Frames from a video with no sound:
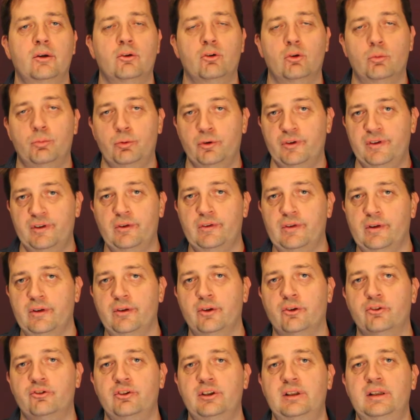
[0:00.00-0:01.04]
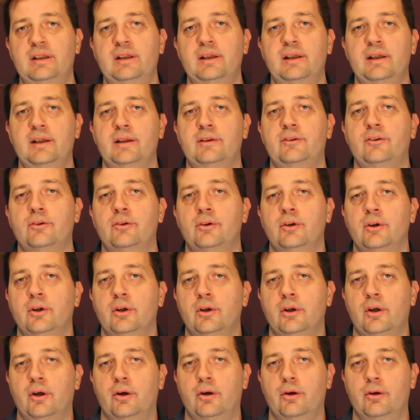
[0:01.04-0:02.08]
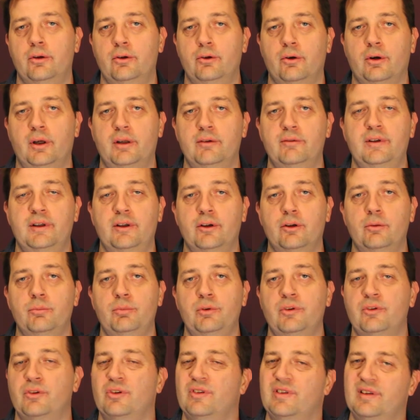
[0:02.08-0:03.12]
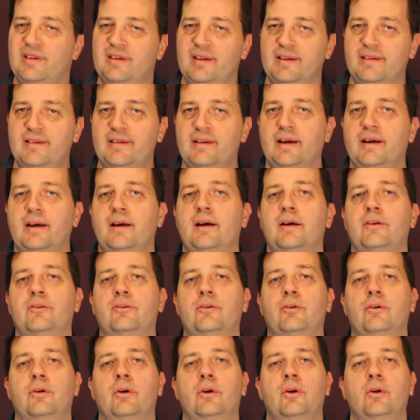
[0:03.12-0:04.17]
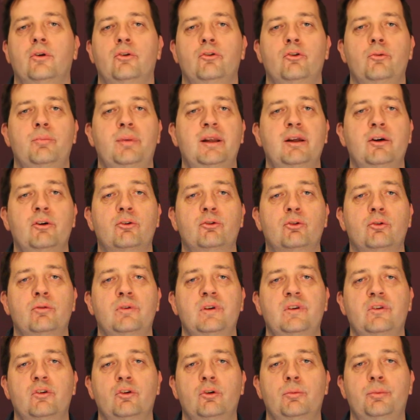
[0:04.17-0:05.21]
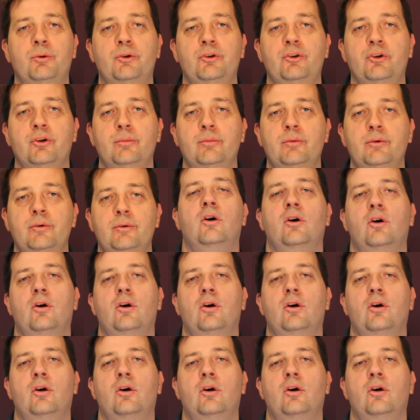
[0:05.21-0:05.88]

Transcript: composé de Sander Gillet et de euh, Joran Vigen, puisque c'est assez rare de ne pas les retrouver sur le podium.